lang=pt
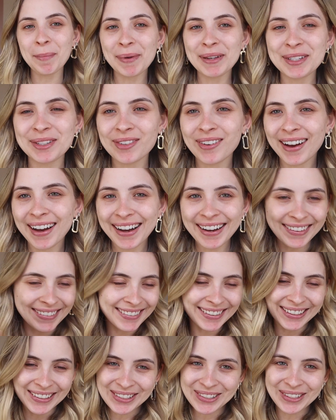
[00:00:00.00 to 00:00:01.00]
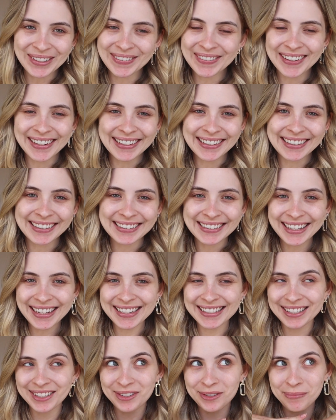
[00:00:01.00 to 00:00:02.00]
pessoal, eu sou a Fernanda
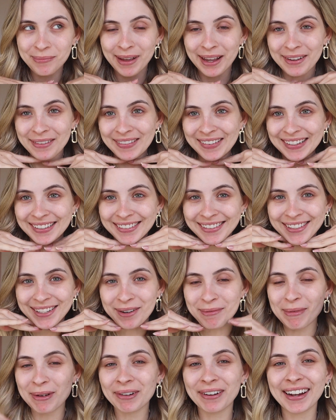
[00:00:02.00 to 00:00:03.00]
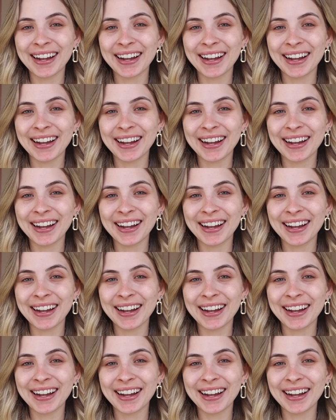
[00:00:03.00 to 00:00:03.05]
e sejam bem-vindos ao meu